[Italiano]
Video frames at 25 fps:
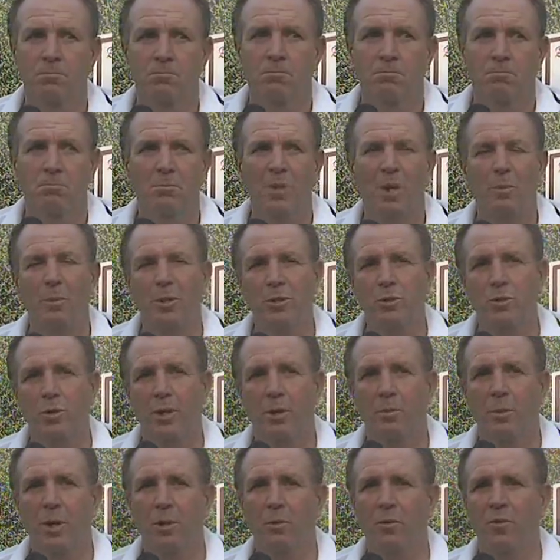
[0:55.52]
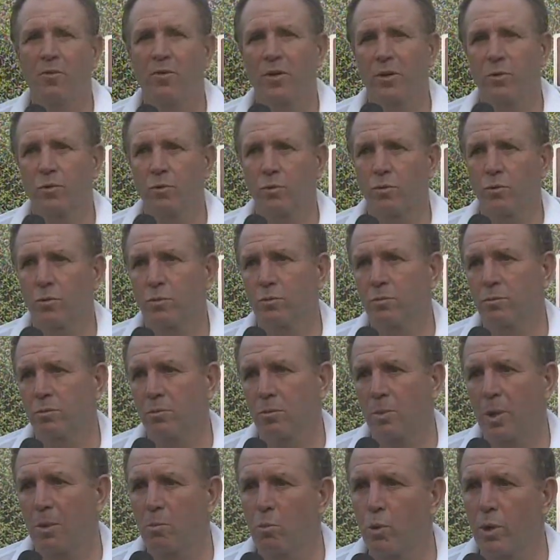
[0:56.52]
Ah, penso che abbiamo fatto
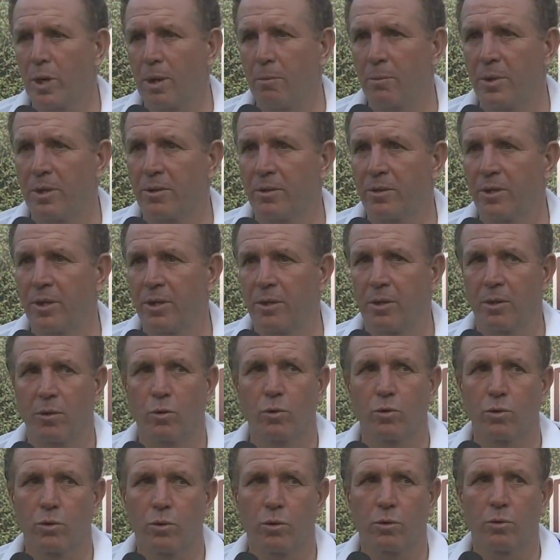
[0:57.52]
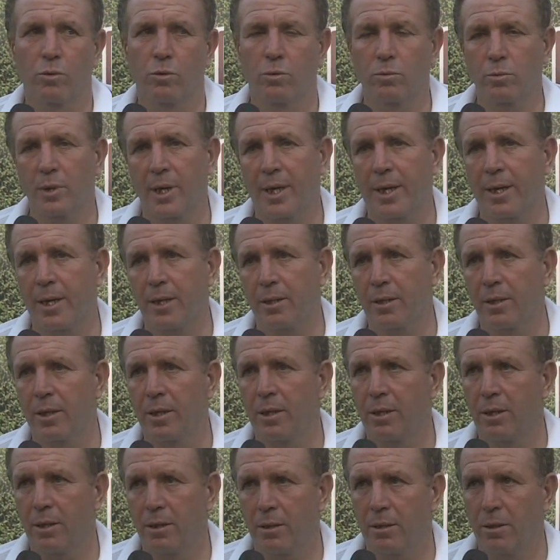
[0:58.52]
una buona partita contro una
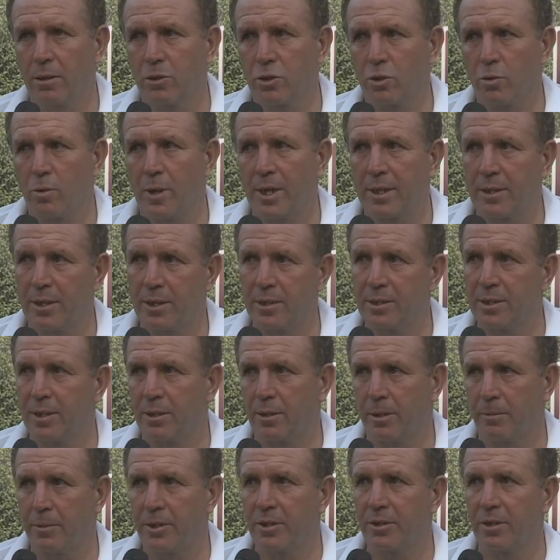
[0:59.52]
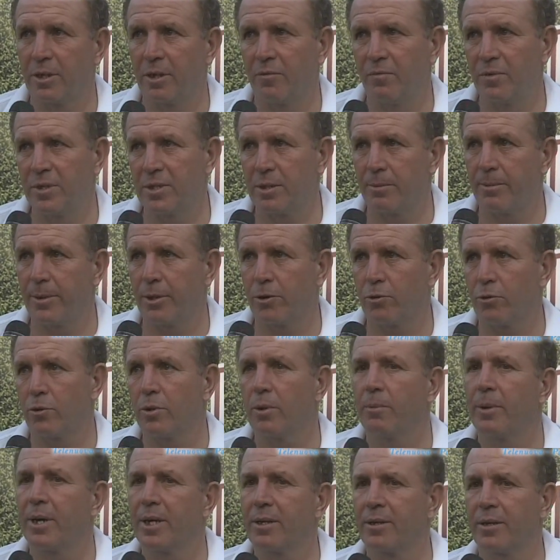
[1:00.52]
grande squadra, è stata una partita a viso aperto da
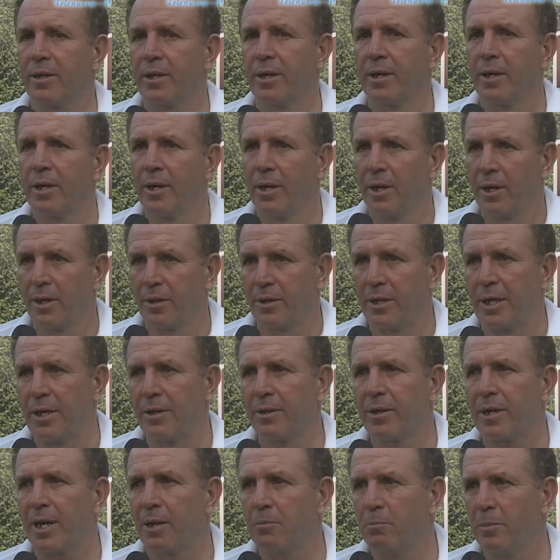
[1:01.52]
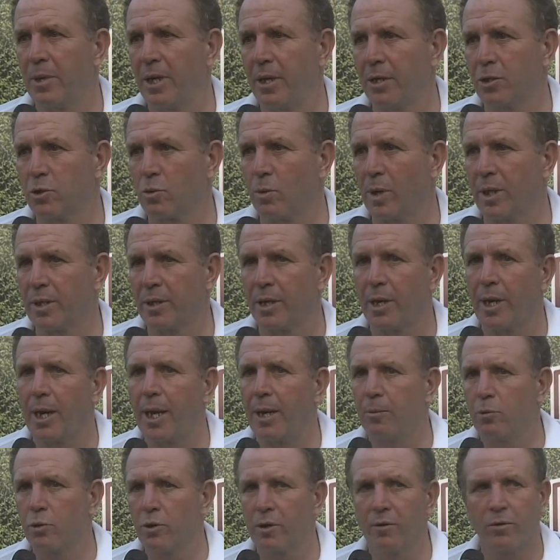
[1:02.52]
parte di entrambe le squadre, la
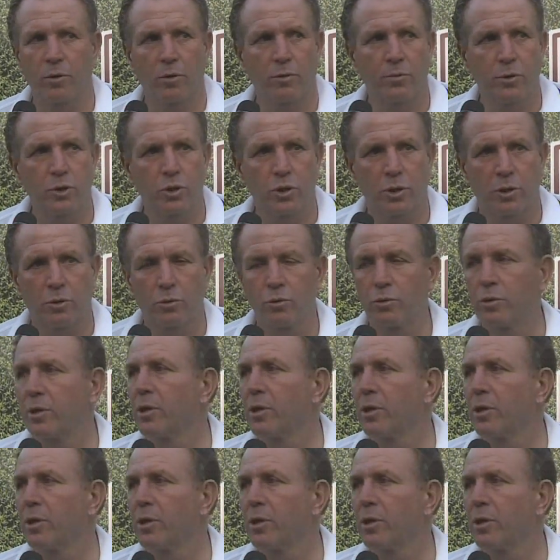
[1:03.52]
potevano vincere tutti e